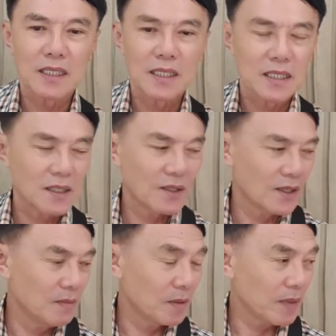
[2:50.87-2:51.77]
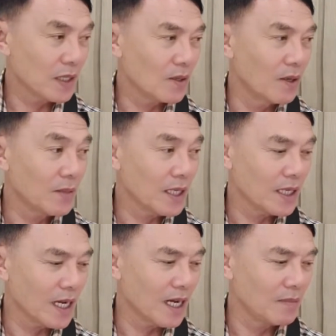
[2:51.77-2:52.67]
ตอนนี้มันเป็นกองบัญชา
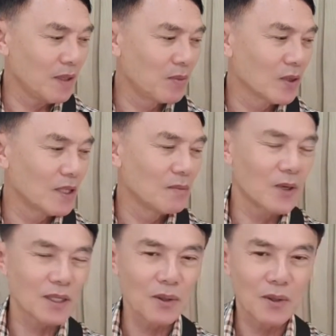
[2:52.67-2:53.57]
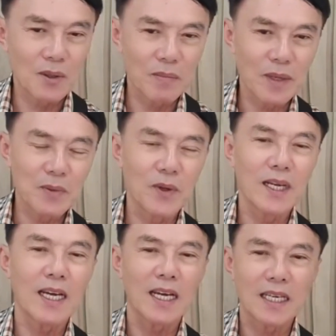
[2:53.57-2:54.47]
การมีพลตารวจโทเป็นหัวห
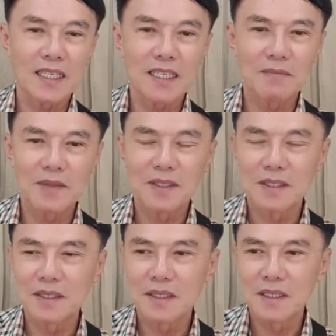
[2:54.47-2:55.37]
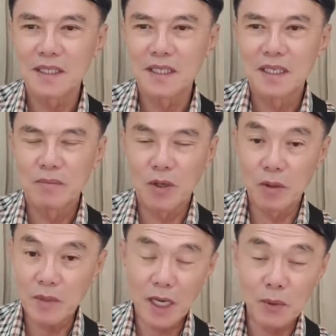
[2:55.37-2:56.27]
น้านะครับผม
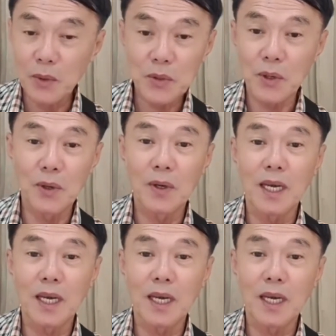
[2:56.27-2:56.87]
ก็อาวุโสแล้ว